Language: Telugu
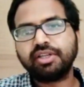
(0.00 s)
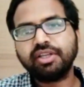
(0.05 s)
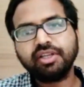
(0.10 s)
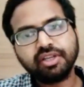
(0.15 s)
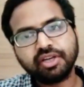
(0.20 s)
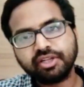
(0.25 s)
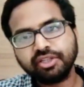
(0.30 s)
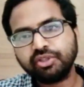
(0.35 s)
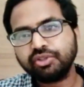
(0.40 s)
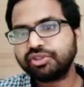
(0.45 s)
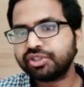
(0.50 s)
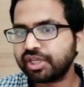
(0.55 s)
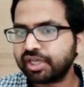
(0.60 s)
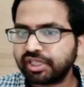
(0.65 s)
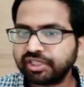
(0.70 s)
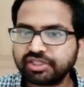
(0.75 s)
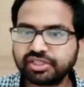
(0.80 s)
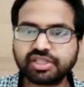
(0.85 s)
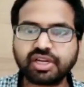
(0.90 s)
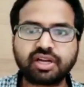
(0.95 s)
ఈ రెండు
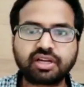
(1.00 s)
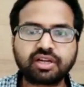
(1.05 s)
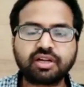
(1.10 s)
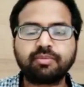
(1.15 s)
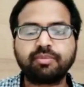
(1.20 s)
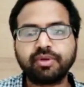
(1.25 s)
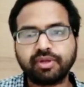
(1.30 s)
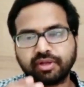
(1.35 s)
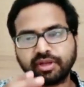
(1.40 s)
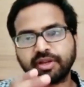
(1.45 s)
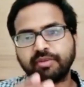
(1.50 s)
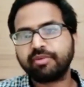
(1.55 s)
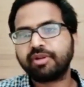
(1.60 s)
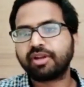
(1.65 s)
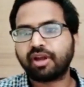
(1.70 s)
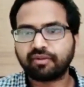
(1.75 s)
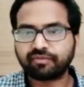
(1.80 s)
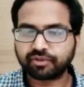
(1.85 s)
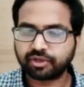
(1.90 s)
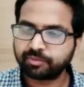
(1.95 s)
చేయించినాక ఐ
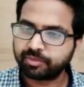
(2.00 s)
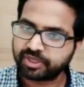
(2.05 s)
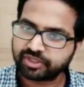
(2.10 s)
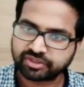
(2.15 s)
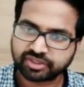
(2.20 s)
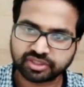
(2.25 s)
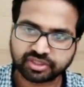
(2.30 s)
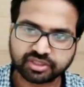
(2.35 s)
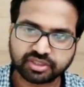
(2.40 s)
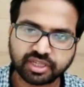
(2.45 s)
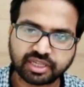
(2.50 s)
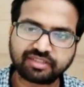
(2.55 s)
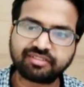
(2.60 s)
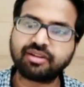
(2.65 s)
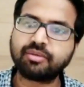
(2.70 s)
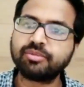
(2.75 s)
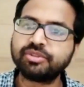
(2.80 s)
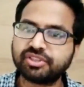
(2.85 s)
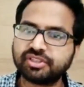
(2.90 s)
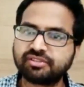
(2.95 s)
మీన్ ఆఫ్టర్ పేషెంట్
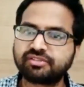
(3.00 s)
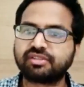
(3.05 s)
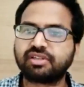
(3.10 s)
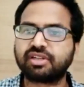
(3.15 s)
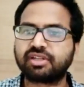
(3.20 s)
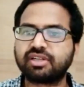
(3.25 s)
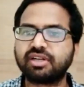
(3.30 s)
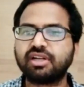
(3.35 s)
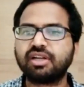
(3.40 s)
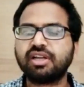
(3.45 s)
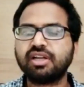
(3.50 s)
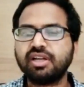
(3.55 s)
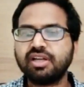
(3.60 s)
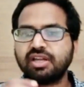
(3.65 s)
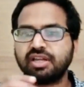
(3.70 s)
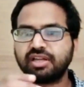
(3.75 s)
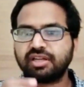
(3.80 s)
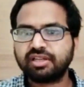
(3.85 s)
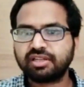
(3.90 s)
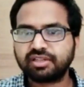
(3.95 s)
ఎగ్జామిన్ చేసినాక
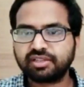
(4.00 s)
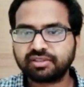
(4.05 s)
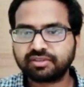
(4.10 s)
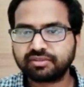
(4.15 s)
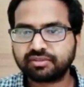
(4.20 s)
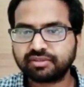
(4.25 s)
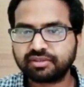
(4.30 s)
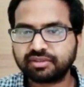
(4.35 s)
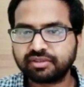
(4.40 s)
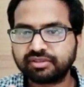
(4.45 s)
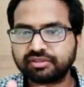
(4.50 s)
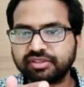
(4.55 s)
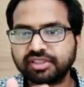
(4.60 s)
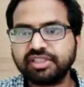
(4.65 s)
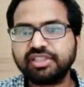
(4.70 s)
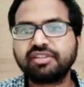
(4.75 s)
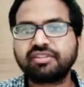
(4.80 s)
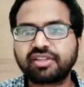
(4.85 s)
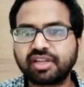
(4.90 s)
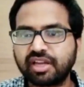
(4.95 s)

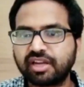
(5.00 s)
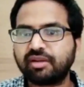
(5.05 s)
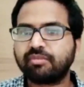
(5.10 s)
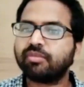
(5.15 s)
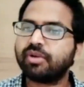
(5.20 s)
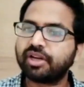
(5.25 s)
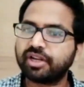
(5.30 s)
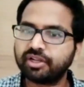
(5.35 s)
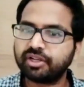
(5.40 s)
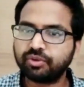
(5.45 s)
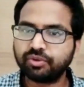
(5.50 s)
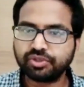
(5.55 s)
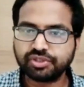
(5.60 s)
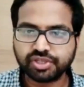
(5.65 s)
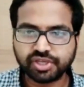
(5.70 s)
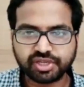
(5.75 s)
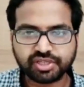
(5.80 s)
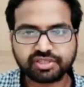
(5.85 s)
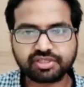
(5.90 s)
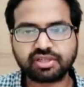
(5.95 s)
సిటీ స్కాన్ ఎంఆర్ఐ కూడా
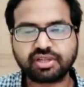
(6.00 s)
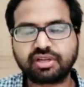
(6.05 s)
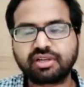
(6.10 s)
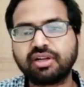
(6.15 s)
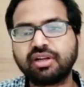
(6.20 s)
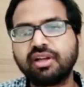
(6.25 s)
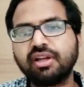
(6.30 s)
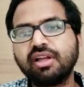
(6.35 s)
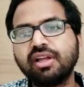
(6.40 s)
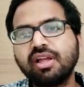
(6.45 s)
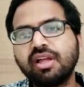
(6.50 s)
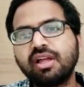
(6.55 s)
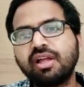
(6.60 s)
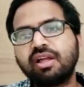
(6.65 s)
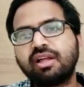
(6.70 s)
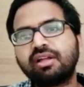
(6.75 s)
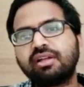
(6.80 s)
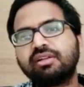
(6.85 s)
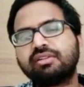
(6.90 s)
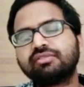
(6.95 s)
చేయించినాక
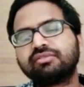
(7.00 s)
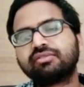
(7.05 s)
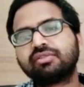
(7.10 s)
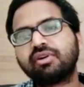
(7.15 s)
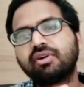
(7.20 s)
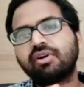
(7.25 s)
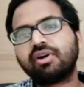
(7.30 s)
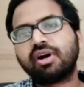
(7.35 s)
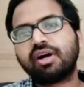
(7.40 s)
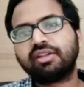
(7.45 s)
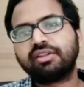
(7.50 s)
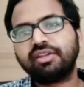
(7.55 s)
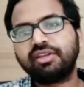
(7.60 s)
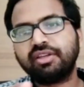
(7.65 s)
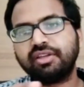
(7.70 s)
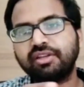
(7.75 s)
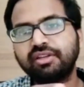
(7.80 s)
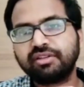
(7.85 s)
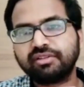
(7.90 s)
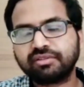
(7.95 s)
సో అది
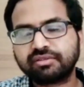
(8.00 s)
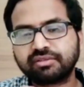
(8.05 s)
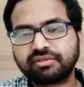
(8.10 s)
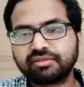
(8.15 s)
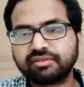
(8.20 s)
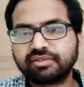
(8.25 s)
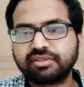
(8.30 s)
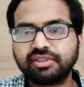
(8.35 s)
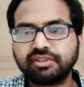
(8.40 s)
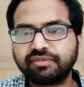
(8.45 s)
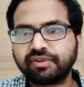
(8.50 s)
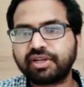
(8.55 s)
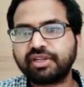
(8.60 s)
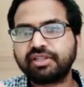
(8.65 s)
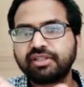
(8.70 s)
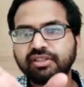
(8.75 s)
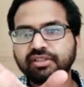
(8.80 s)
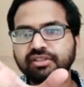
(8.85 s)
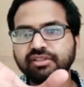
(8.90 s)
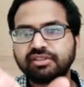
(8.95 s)

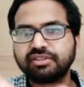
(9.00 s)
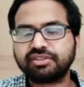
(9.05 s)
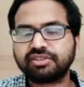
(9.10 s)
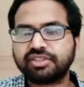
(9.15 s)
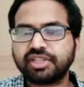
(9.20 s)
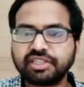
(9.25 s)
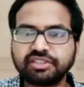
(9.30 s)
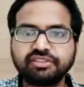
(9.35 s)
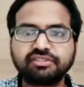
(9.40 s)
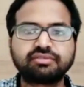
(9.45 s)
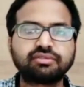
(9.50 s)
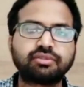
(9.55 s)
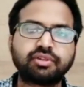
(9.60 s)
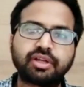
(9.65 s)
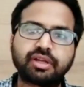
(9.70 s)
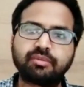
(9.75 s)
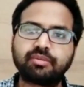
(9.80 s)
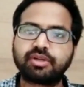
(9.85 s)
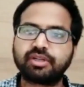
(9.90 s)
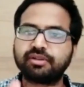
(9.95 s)
డిఫరెంట్ స్టేజెస్
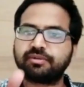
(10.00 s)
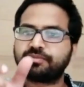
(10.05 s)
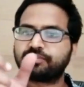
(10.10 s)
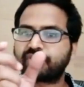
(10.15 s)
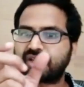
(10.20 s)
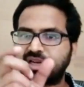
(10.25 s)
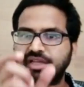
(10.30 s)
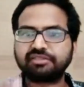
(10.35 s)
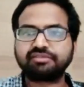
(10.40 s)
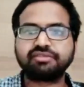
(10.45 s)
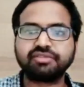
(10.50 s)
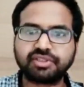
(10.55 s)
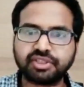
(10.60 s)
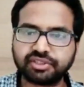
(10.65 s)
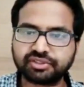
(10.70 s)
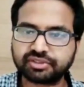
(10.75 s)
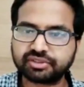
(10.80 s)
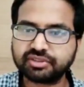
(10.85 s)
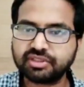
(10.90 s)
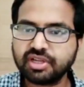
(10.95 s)
ఉంటాయి అనమాట
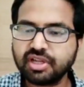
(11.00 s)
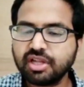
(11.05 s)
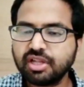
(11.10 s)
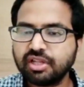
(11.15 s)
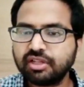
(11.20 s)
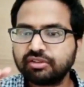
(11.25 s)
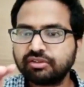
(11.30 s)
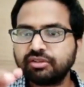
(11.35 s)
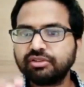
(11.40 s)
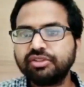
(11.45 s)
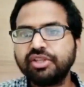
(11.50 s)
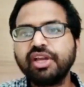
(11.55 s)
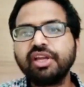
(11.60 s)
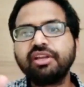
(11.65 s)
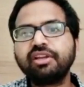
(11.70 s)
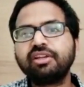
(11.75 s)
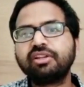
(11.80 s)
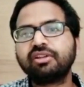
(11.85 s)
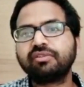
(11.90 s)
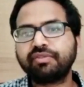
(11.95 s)
క్లాసిఫికేషన్ సో
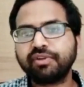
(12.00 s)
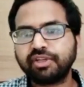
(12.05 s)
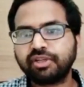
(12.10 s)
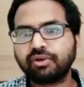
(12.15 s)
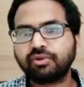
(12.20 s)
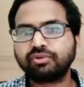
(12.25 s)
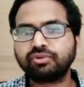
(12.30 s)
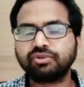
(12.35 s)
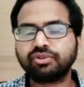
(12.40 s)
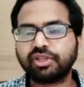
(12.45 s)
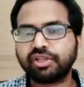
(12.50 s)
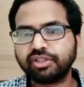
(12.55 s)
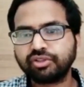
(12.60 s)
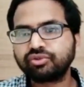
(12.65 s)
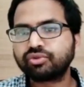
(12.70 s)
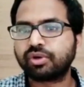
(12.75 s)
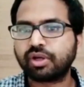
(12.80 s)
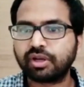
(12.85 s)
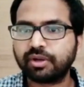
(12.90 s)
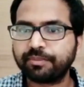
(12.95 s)
దేని కింద ఫిట్ అవుతుందనే
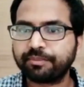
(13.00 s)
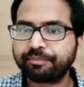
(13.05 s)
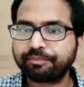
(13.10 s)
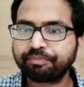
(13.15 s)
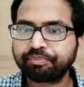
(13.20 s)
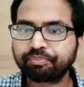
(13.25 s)
చూడాలి